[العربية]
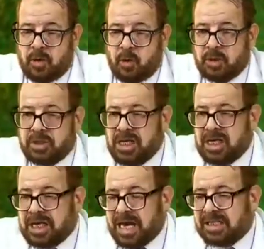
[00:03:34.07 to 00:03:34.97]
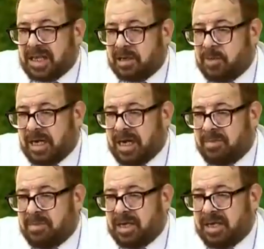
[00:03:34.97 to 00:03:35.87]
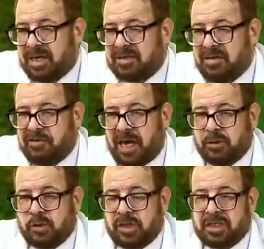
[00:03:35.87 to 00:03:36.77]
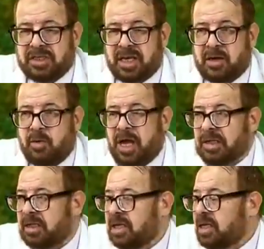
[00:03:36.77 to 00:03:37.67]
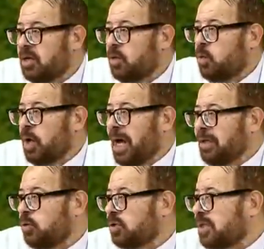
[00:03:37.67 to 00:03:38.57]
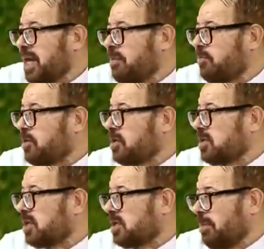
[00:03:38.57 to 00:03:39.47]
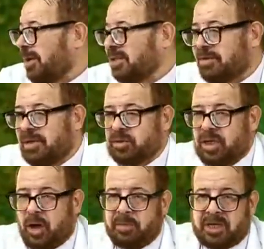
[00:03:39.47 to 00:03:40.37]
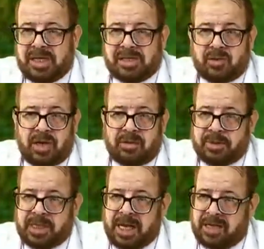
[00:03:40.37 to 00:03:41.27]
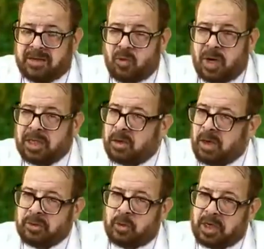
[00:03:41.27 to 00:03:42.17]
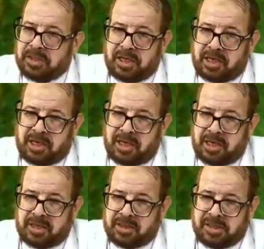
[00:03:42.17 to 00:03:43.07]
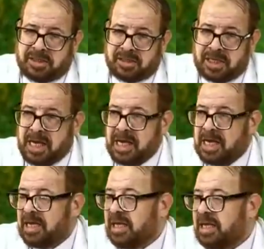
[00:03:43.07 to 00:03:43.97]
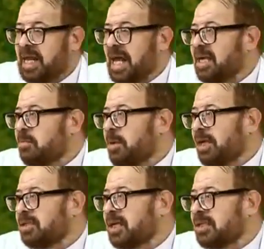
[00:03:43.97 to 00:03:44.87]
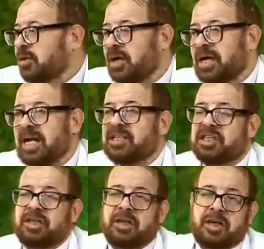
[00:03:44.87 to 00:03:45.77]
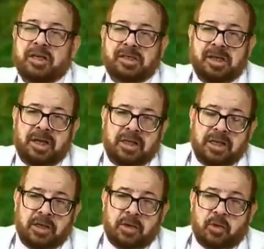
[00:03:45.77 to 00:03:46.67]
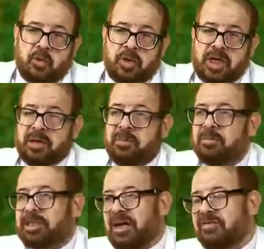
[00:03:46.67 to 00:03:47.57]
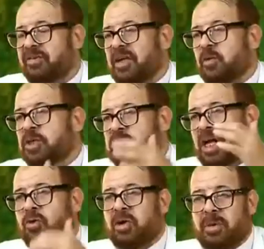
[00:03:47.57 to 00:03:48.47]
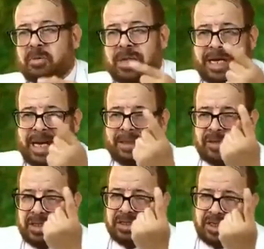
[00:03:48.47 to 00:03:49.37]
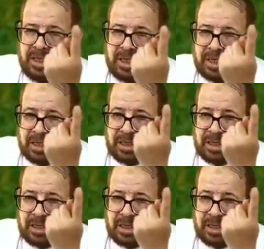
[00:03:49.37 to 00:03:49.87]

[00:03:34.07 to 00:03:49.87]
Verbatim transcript: ودي كارثه كبيره لما يجي لك طفل عنده ست سنوات وعنده التهاب في خصيه طبعا ده ملوش دعوه بالجنس ولا البتاع ولا ده عنده كانسر آه، تيستس لكن بعض الدكاتره يقول لك لا نشيل الخصيه ونعمل مش عارف ايه واشعاع وكيماوي ده عيل عنده ست سنين